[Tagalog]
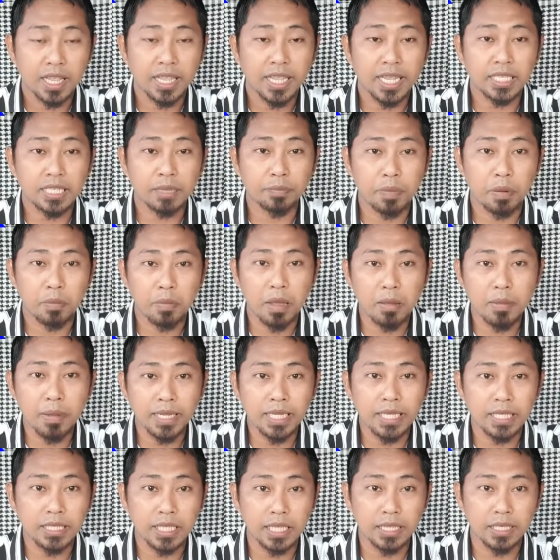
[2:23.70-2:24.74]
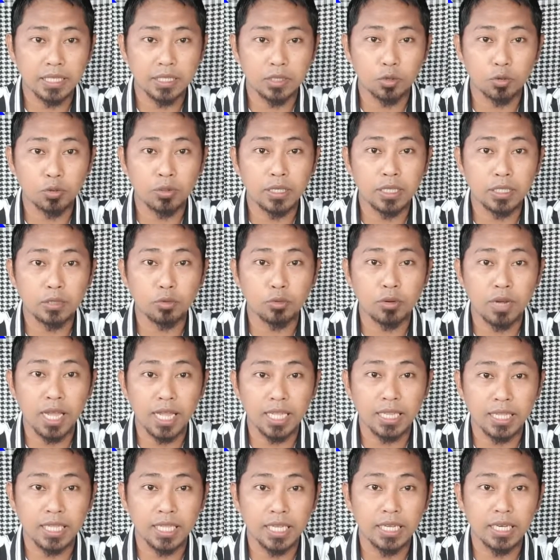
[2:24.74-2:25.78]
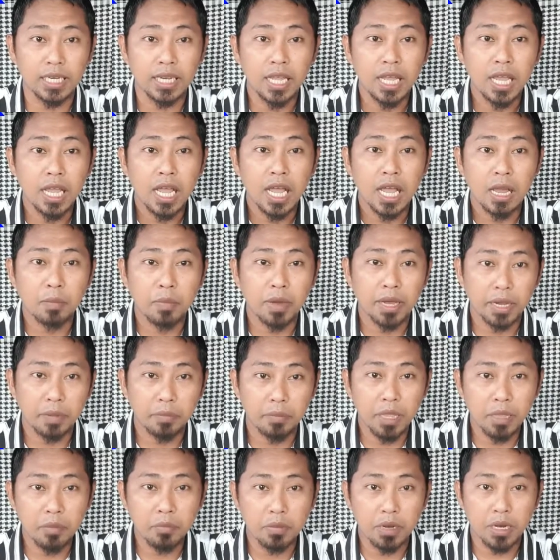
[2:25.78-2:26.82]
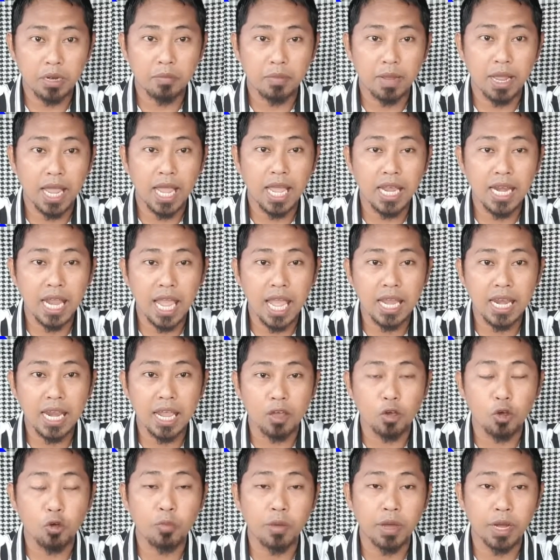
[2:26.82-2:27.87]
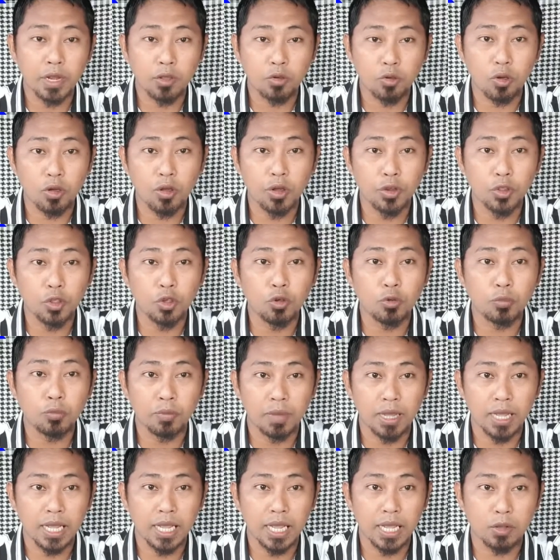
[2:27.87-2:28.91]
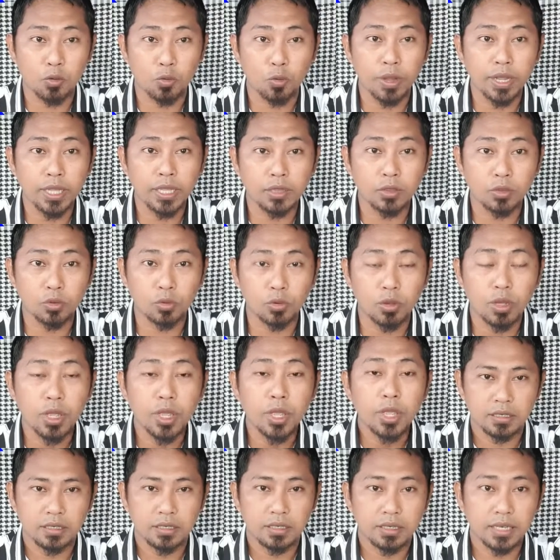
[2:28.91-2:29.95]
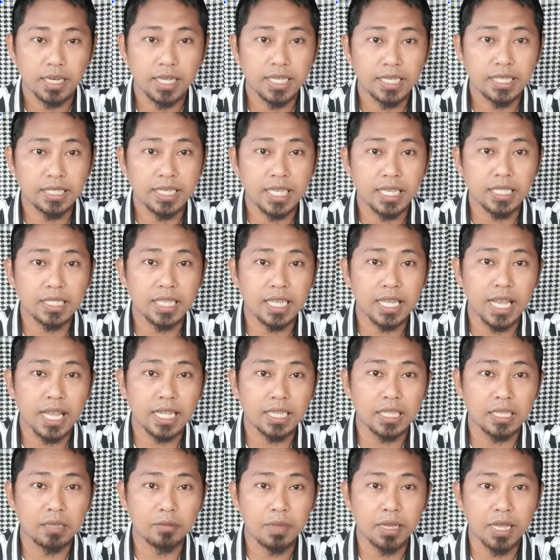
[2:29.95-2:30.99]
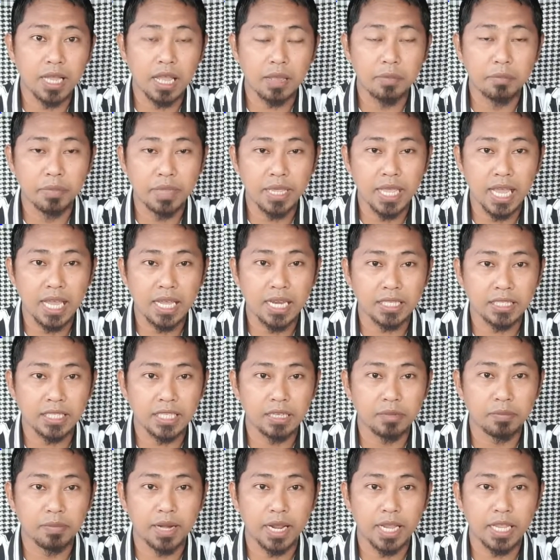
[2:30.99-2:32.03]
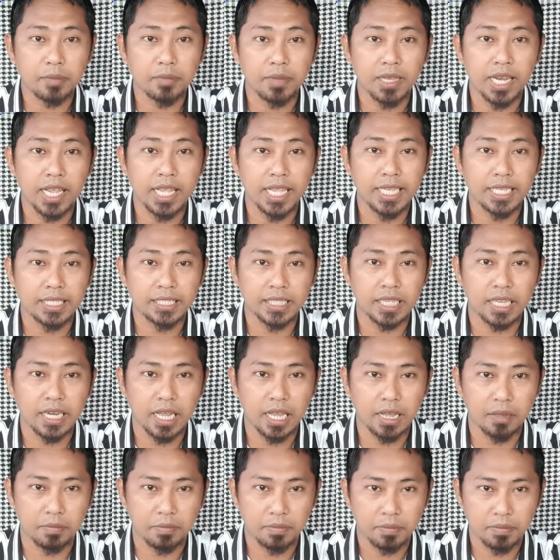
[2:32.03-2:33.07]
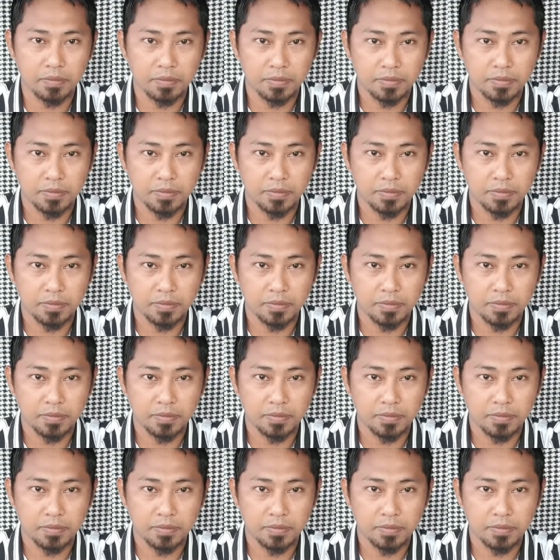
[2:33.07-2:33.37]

Kaya sa pamamagitan nito, dito natin uh, ma-remember, maalala o ma-recall yung mga kwento ng isa sa ating mga ambiya na si Ibrahim alayhi salam.